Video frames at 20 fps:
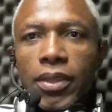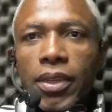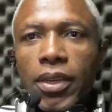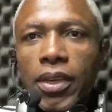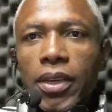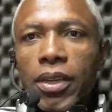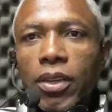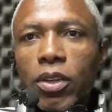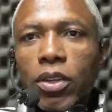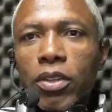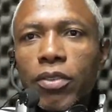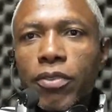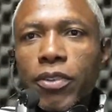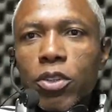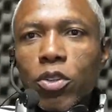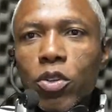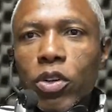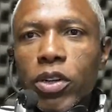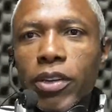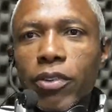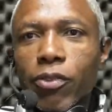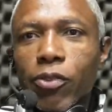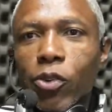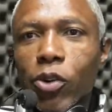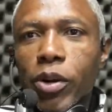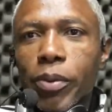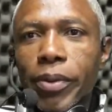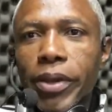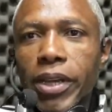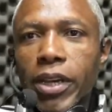É, nós estamos fazendo uma
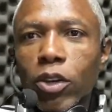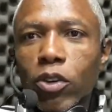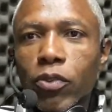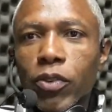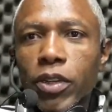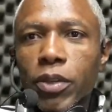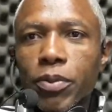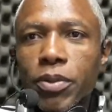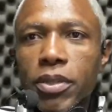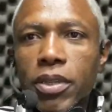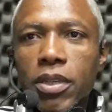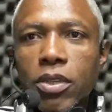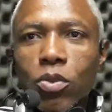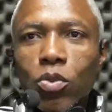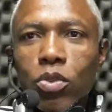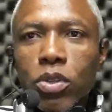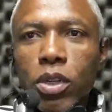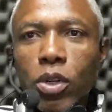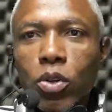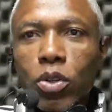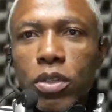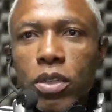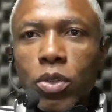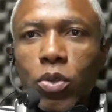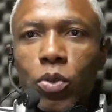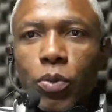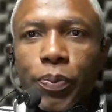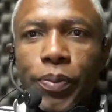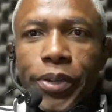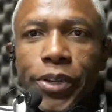reforma lá que eu falei pra vocês, que os negócios tá
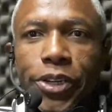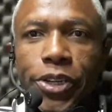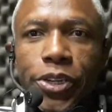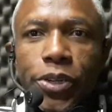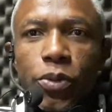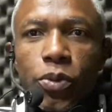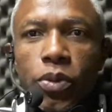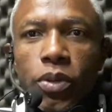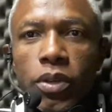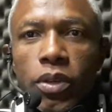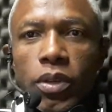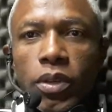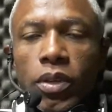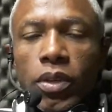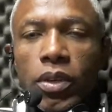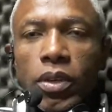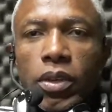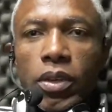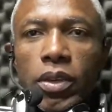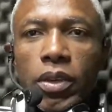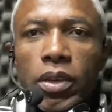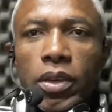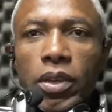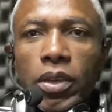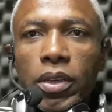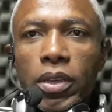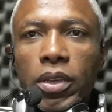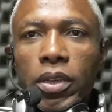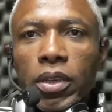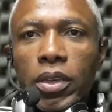tudo perdido.
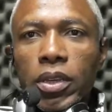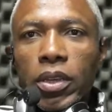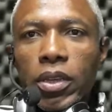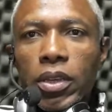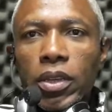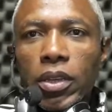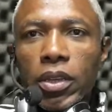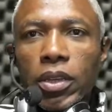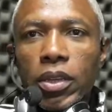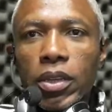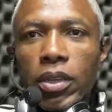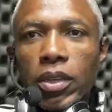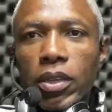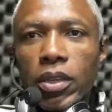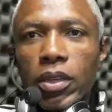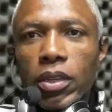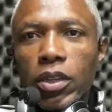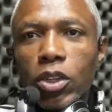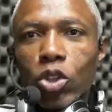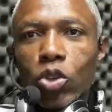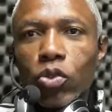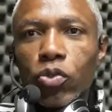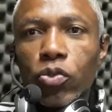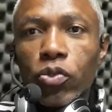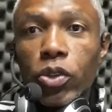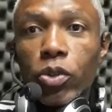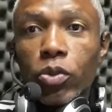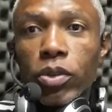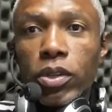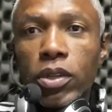E
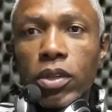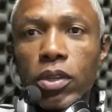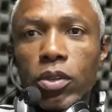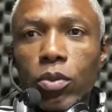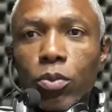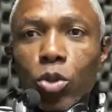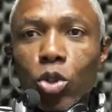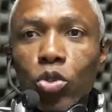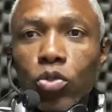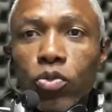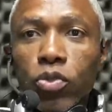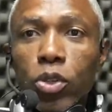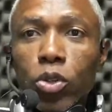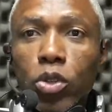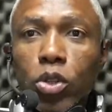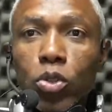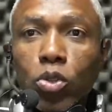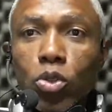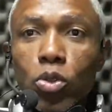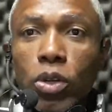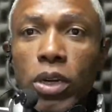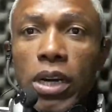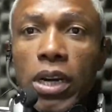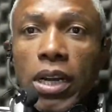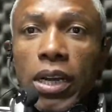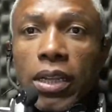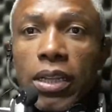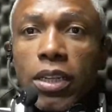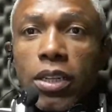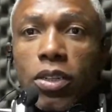choveu, né? Como choveu, tem uns lugares
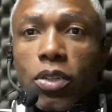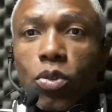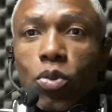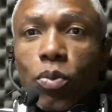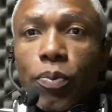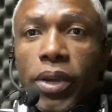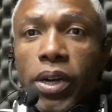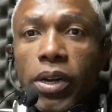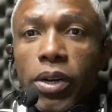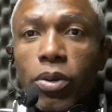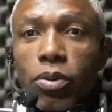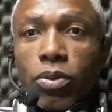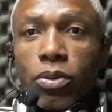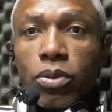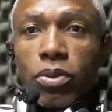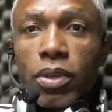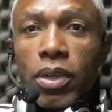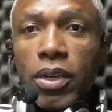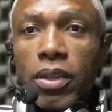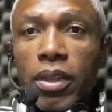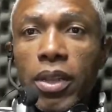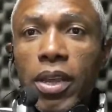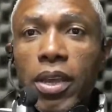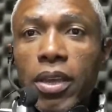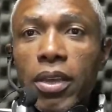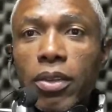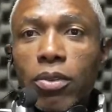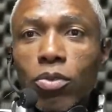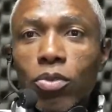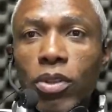lá que tá descoberto. A
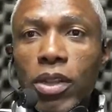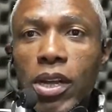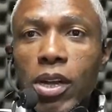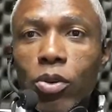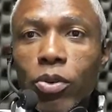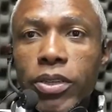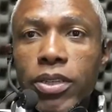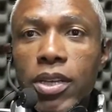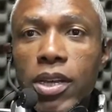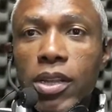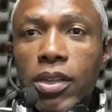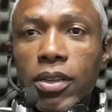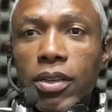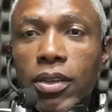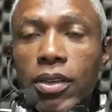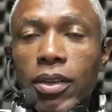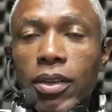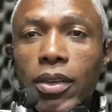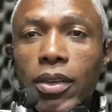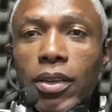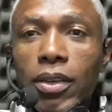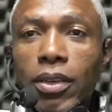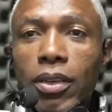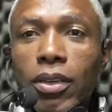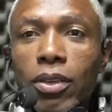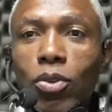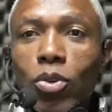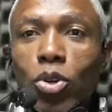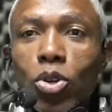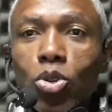teia não tá coisada.
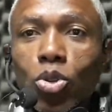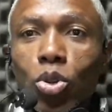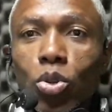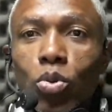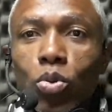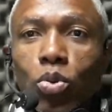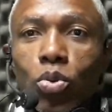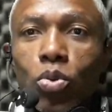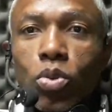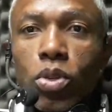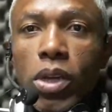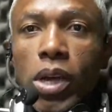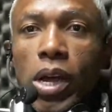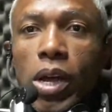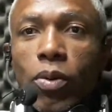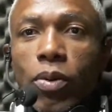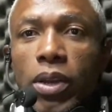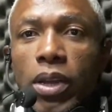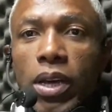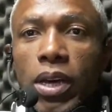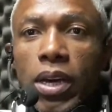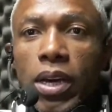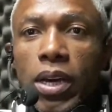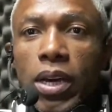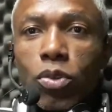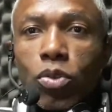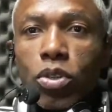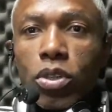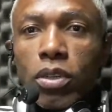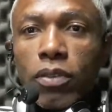E coisou tudo de água lá e
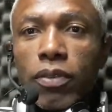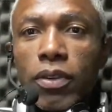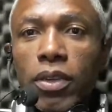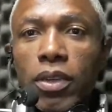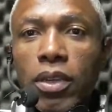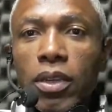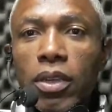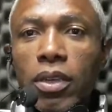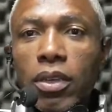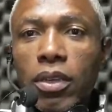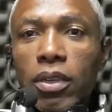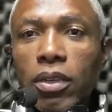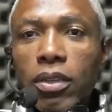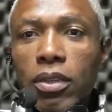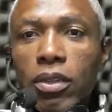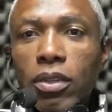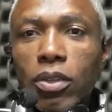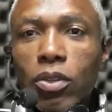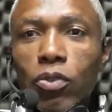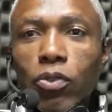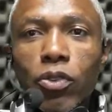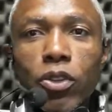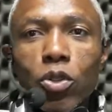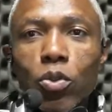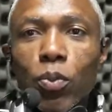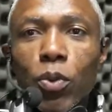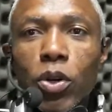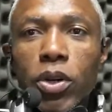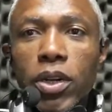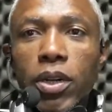eu tive que. Não fiz o
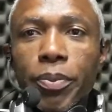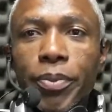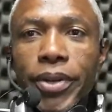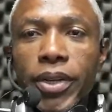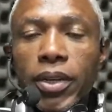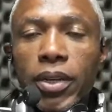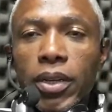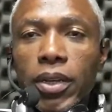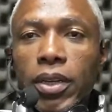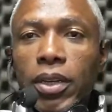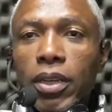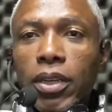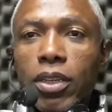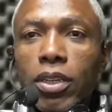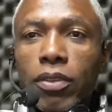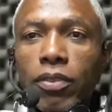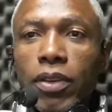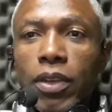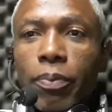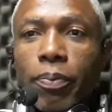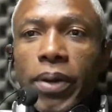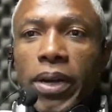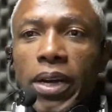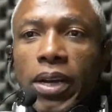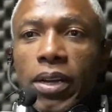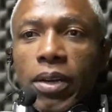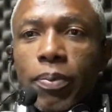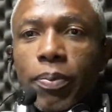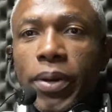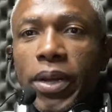programa e tive que ir
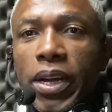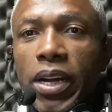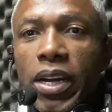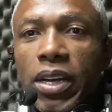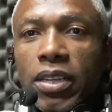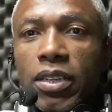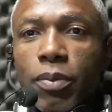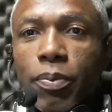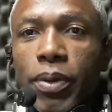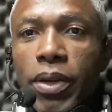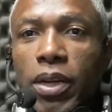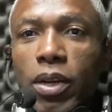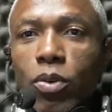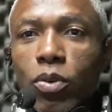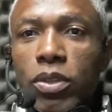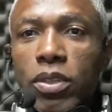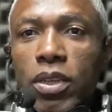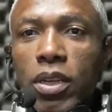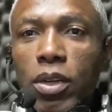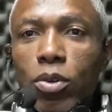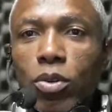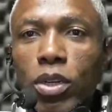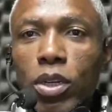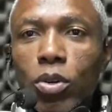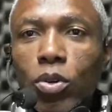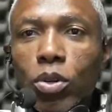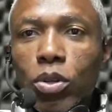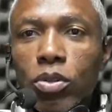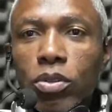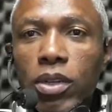para casa para coisar o
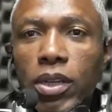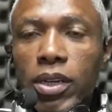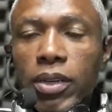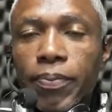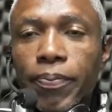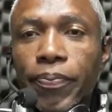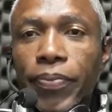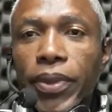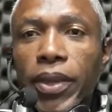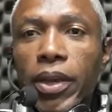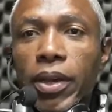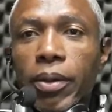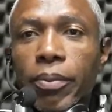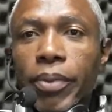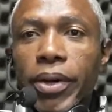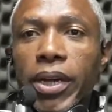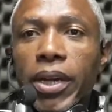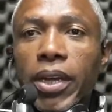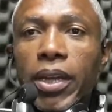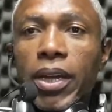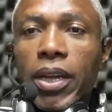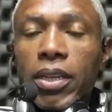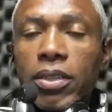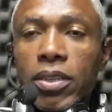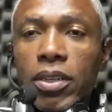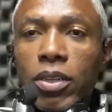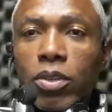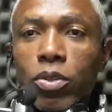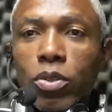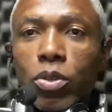negócio lá. Mas graças
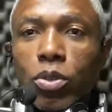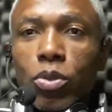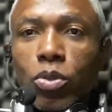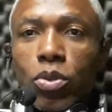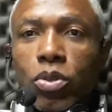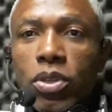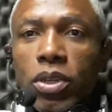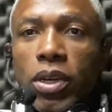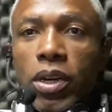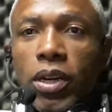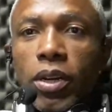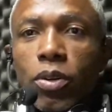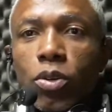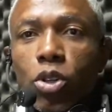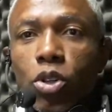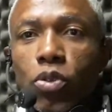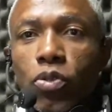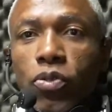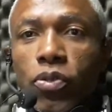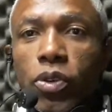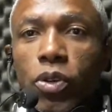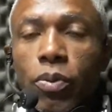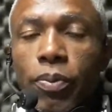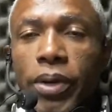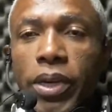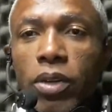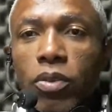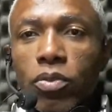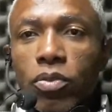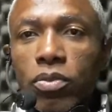a Deus deu tudo certo, choveu,
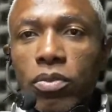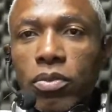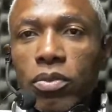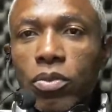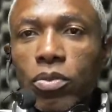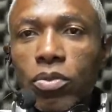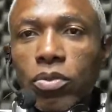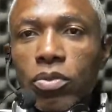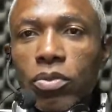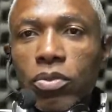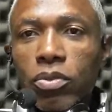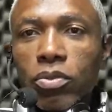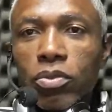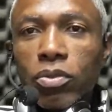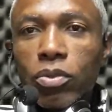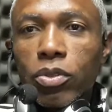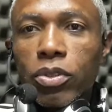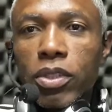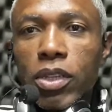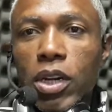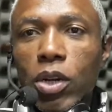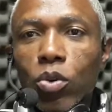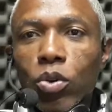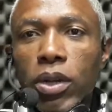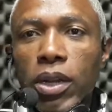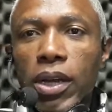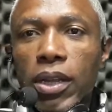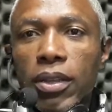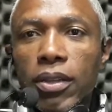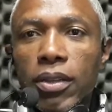mas não, não, não estragou
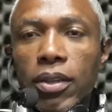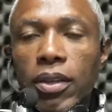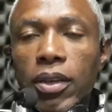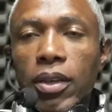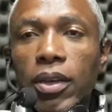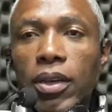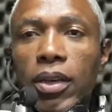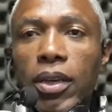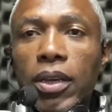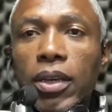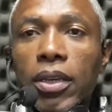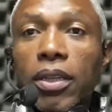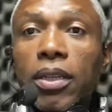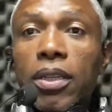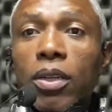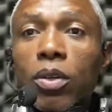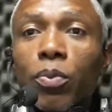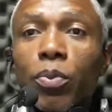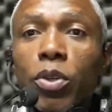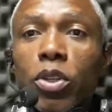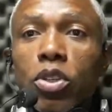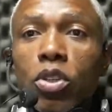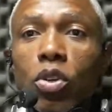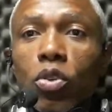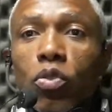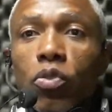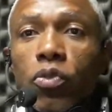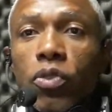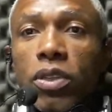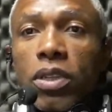nada. E, então por isso que eu
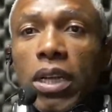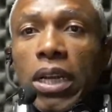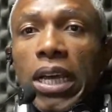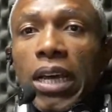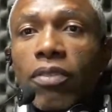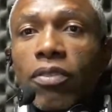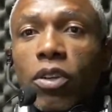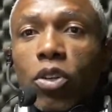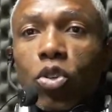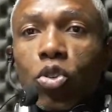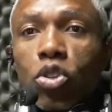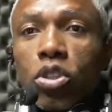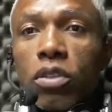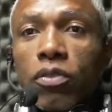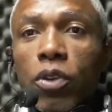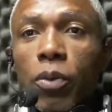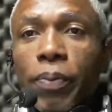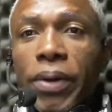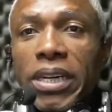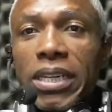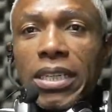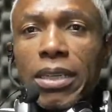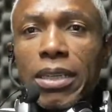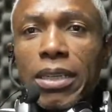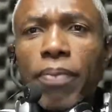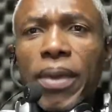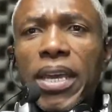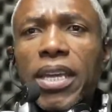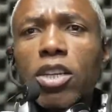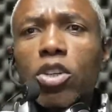não fiz a live. Inclusive eu
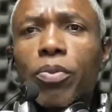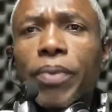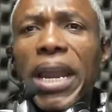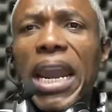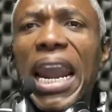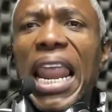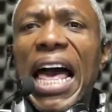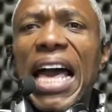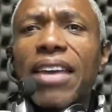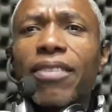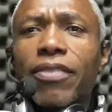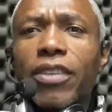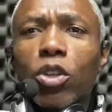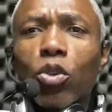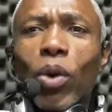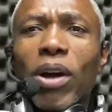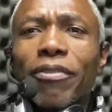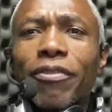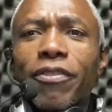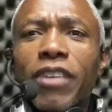participei de uma live do